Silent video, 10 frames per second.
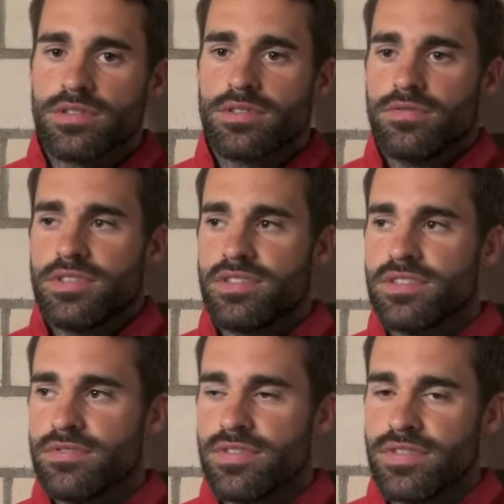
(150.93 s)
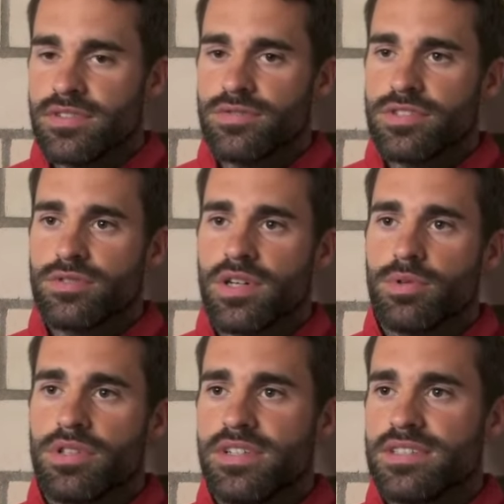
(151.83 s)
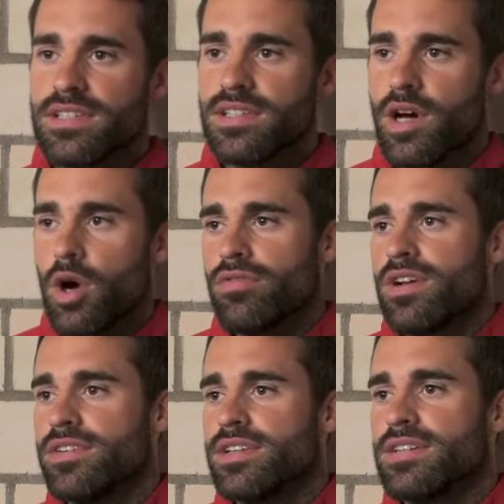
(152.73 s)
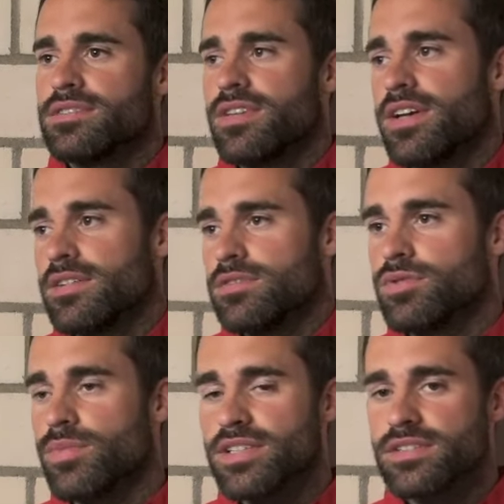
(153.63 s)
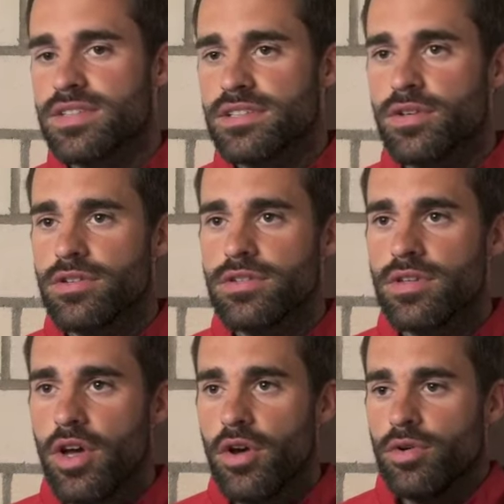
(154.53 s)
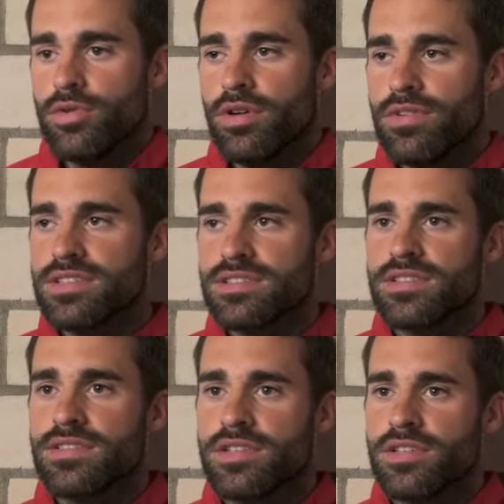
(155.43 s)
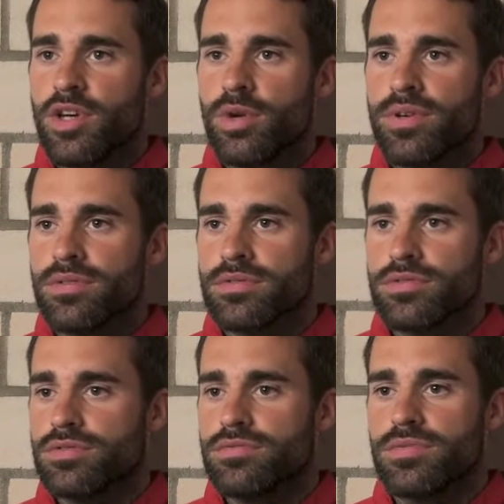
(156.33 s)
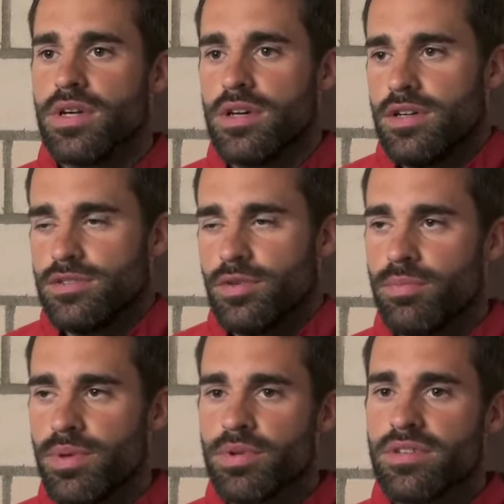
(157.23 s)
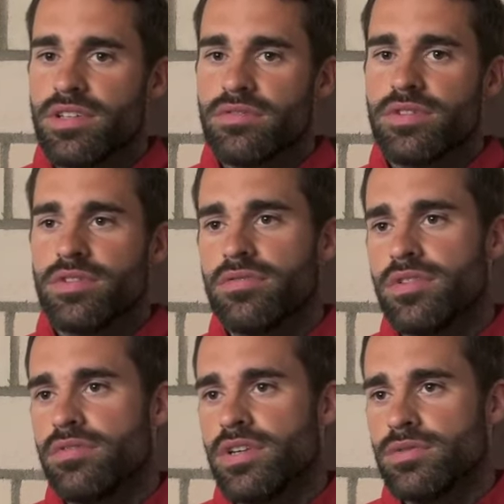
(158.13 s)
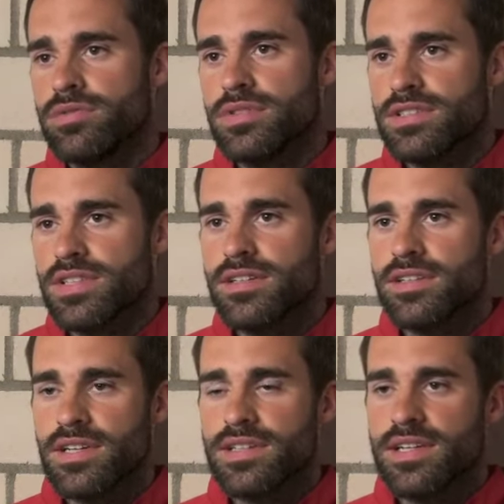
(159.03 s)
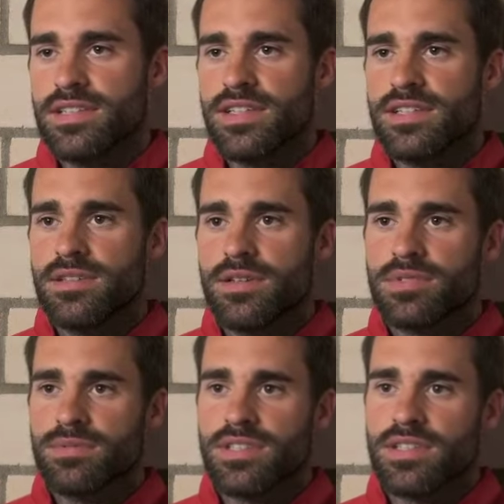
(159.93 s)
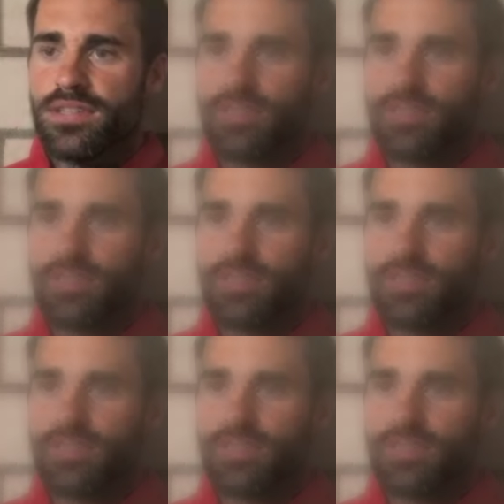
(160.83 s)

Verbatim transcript: Wir, sehen, wir werden sowieso da motiviert sein, auch weil wir das vielleicht zum Meister sein können und auch weil das den, den Derby und also mir motiviert wie, wie, wie uns kann, keine, kann keiner sein am Samstag.